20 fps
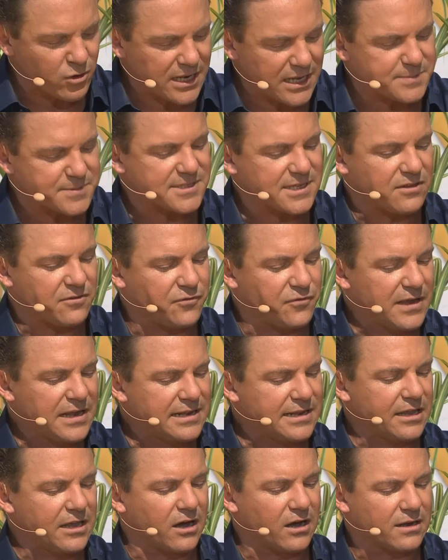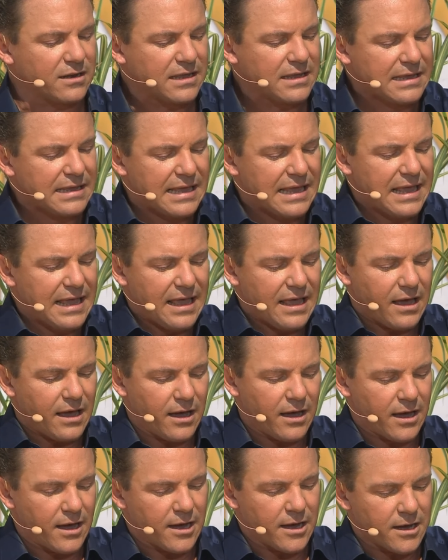und lebst seit vielen Jahren
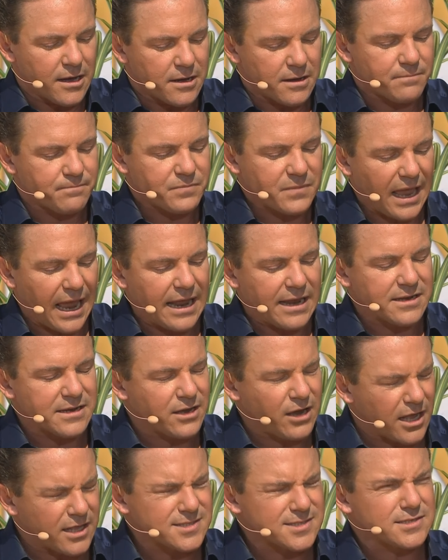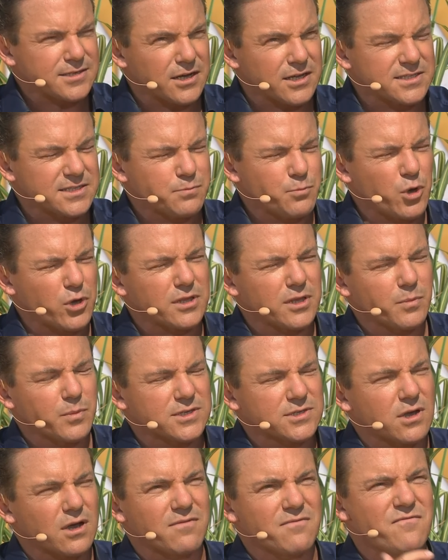äh, ein ganz, ganz, möchte ich mal
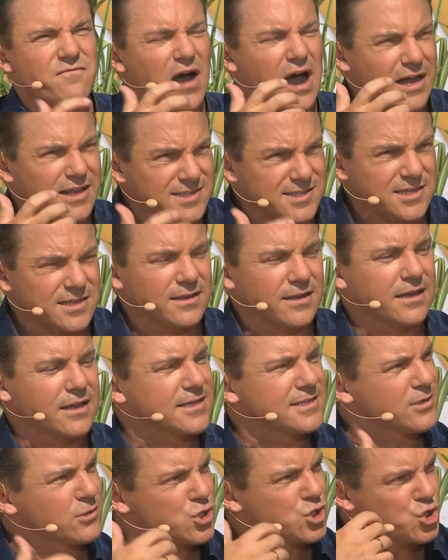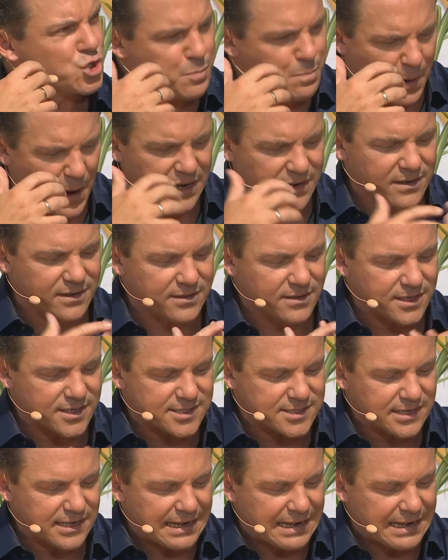sagen, wahnsinniges und spannendes